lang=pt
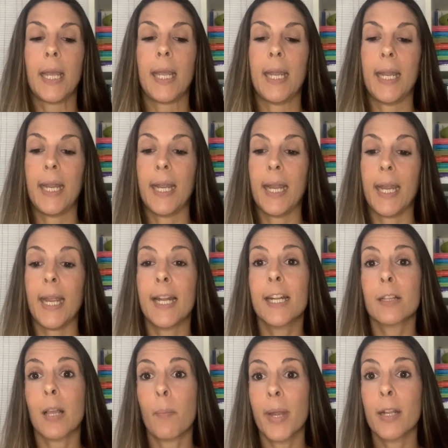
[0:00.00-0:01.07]
É,
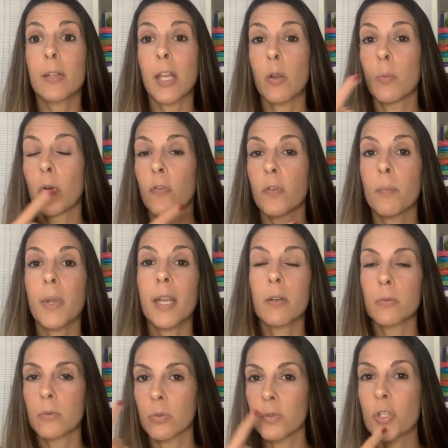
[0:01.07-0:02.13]
ele também tem um
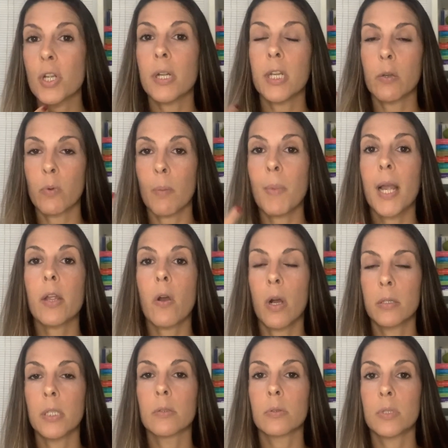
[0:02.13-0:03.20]
movimento de língua
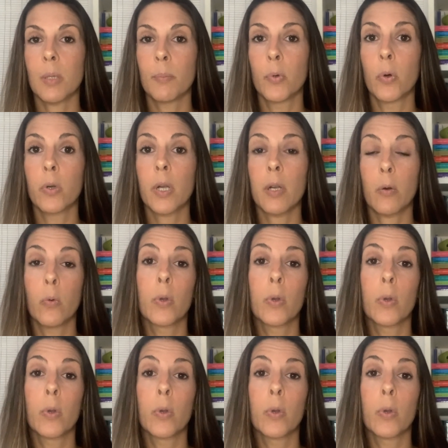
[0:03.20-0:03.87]
maior dentro da boca,